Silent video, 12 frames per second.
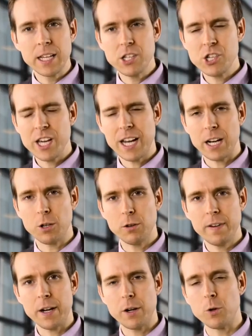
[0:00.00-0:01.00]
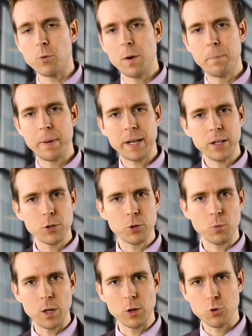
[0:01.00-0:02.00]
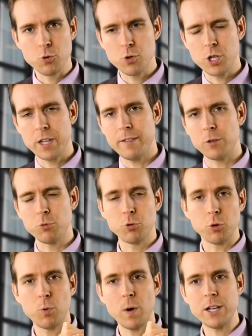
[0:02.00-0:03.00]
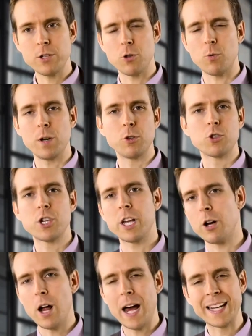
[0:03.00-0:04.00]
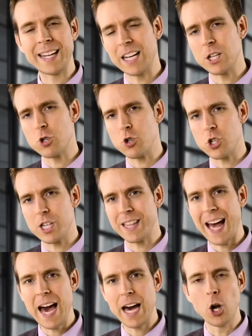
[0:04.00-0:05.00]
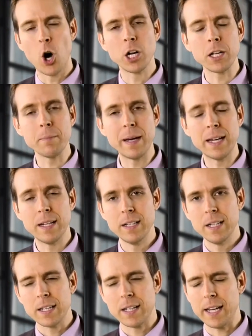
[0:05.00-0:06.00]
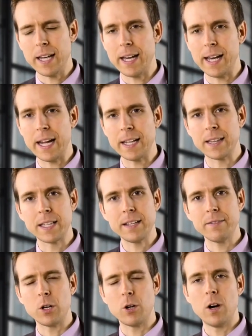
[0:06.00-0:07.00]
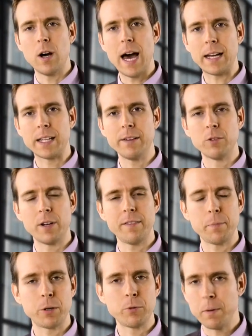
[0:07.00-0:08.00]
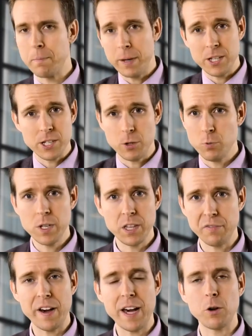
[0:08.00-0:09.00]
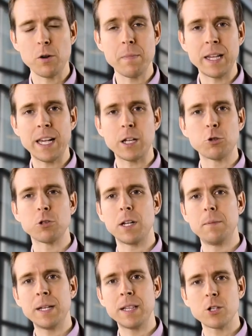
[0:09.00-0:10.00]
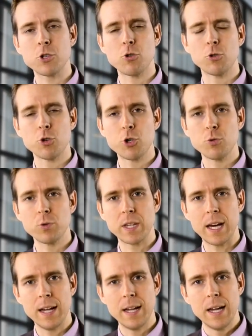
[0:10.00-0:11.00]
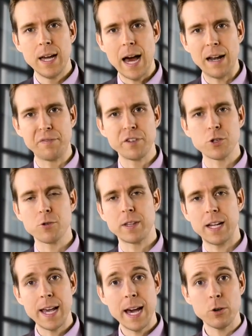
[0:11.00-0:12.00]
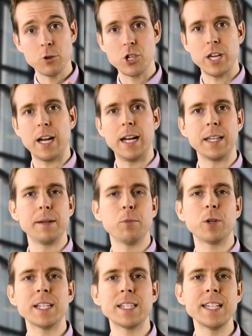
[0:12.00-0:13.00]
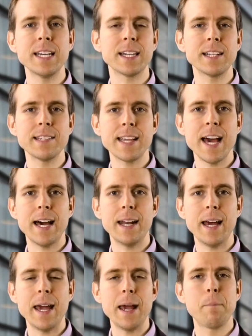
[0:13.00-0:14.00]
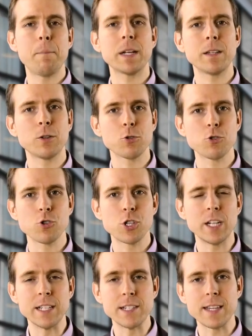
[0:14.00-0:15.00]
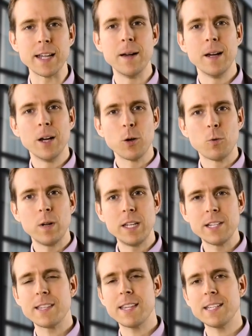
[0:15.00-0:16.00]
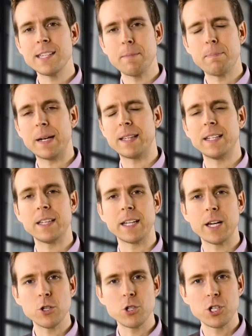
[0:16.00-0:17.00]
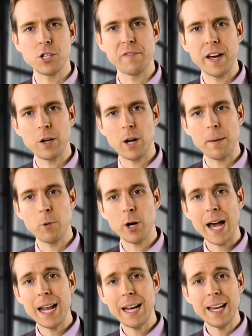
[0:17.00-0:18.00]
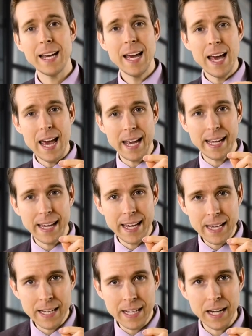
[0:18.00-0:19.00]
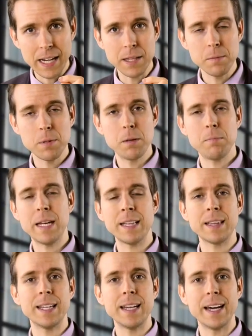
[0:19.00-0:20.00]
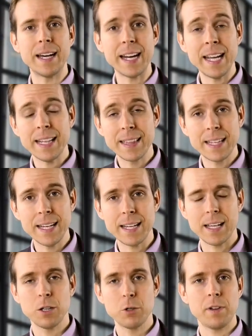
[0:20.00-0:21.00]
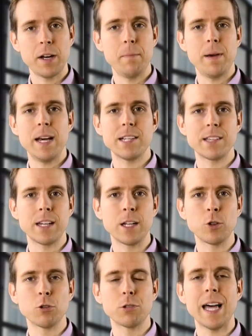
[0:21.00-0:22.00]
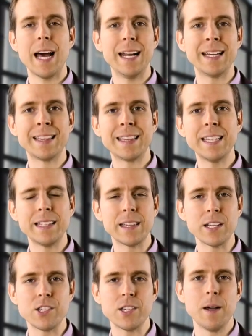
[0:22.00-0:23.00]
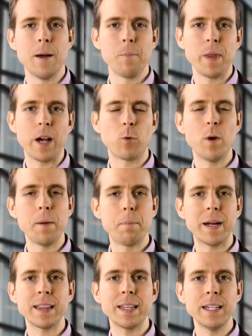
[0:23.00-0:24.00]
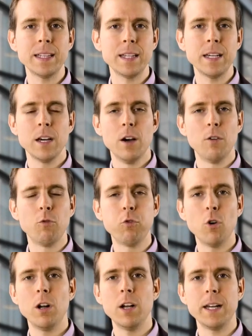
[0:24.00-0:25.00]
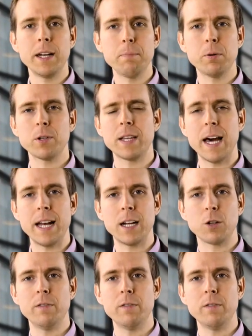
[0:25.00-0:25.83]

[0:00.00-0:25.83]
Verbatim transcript: Chi c'era al governo in quel periodo quando succedeva tutto questo, quando c'erano anche le società anonime? anime che garantivano a chi voleva aprire un'impresa qui di farlo in maniera totalmente sconosciuta al fisco italiano, c'era la democrazia cristiana e il Partito Socialista, quegli stessi partiti che oggi ci fanno la morale e che incredibilmente rete, che dovrebbe essere in totale antitesi a quei partiti, vuole riportare al